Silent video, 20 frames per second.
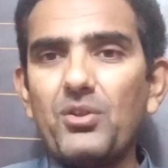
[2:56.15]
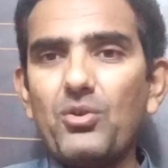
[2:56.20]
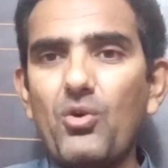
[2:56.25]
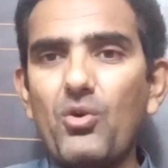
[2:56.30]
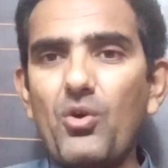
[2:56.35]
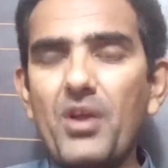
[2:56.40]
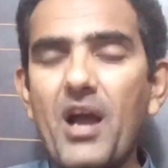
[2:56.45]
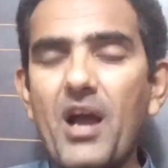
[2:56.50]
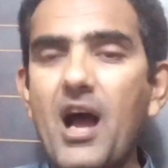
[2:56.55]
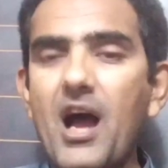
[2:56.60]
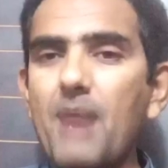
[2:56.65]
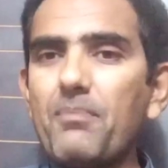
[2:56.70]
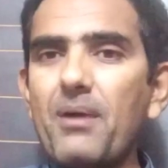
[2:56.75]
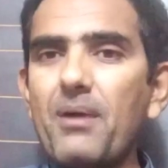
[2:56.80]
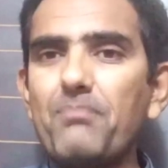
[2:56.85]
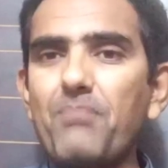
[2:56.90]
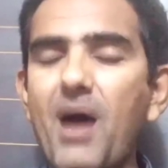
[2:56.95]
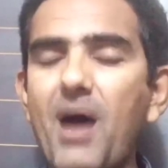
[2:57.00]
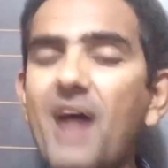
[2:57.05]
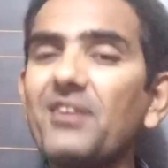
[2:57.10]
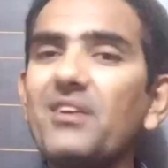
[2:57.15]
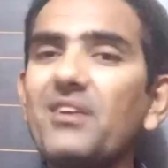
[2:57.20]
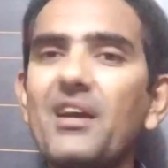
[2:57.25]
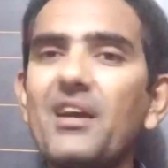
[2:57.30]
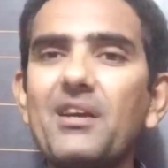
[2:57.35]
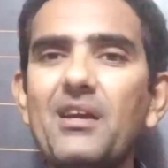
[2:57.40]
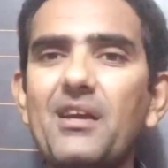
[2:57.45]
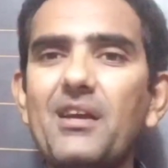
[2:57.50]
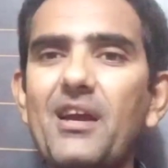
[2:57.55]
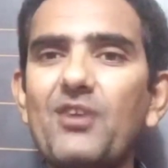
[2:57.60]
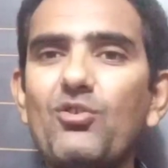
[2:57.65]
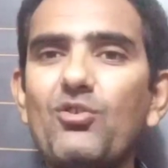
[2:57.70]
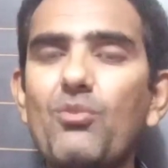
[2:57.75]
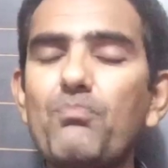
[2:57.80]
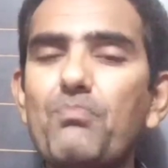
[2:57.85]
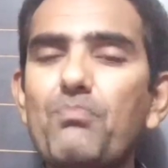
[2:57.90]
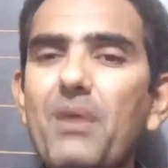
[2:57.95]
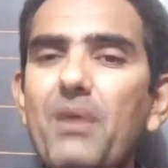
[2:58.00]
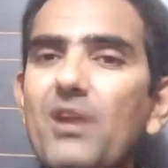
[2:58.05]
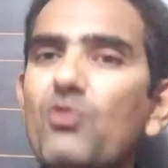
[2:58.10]
तो यहाँ पर पास कैंडिडेट को
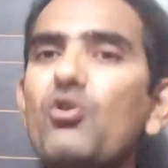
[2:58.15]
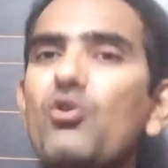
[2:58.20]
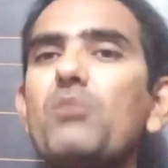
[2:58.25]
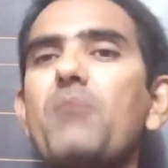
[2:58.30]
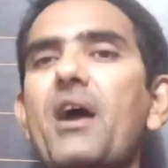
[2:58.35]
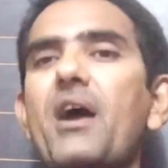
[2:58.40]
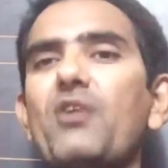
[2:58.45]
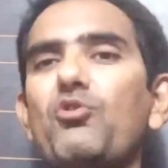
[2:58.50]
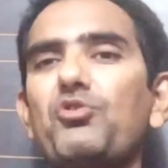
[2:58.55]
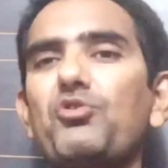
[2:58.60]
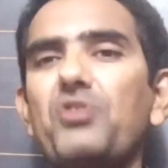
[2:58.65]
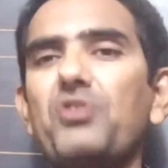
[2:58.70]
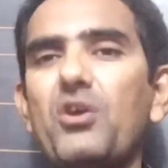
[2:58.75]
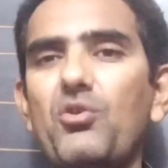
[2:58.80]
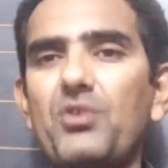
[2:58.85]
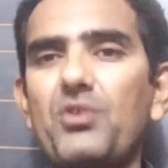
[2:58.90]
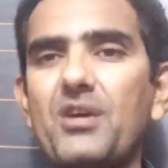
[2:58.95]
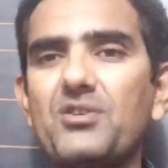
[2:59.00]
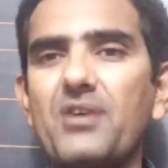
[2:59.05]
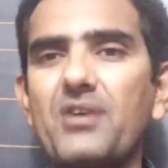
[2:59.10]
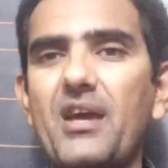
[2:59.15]
बिल्कुल मायूस नहीं होना